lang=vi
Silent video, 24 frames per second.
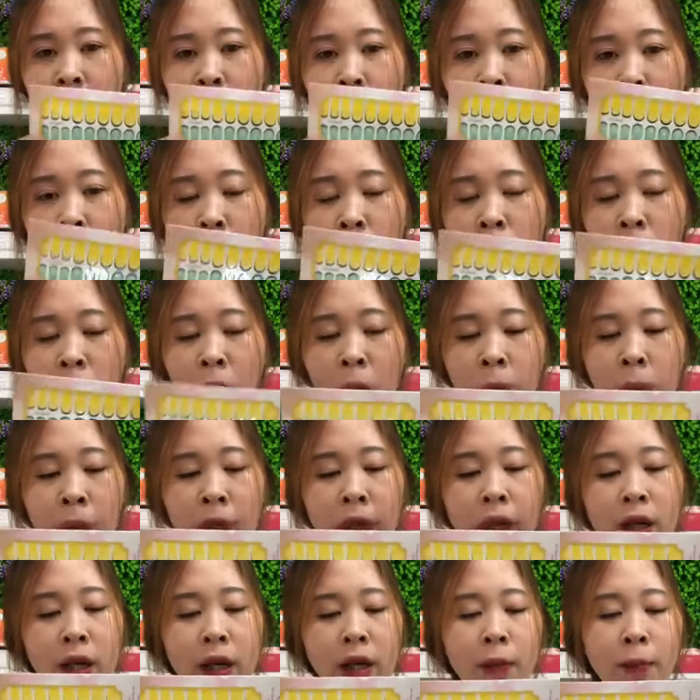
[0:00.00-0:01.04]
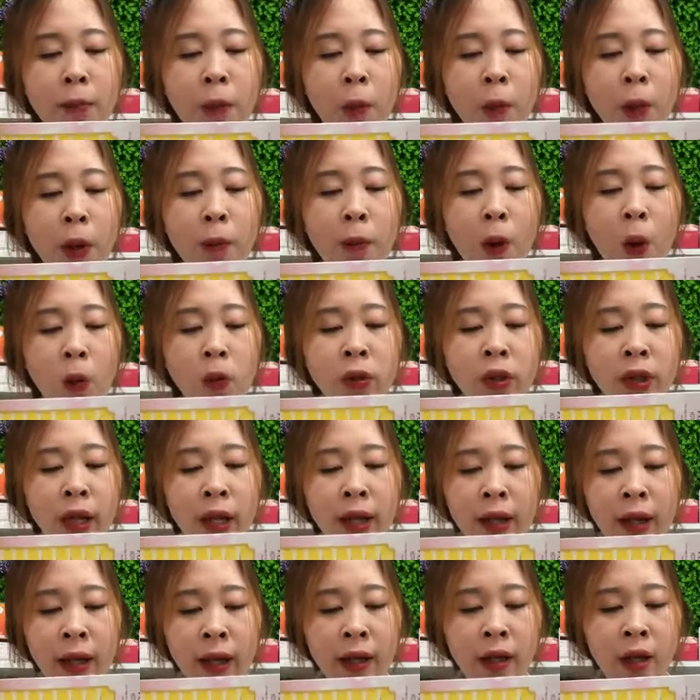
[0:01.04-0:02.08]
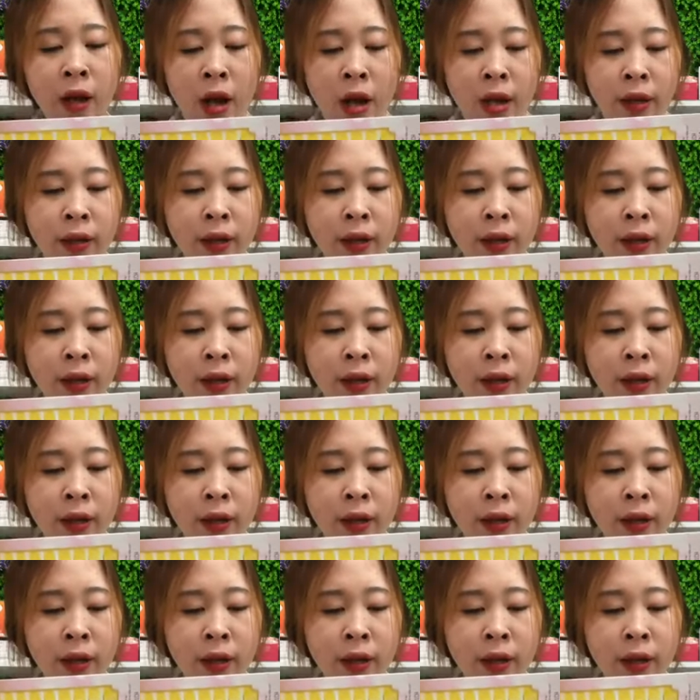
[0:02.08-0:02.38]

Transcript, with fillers: cho một một cái một cái bộ như thế này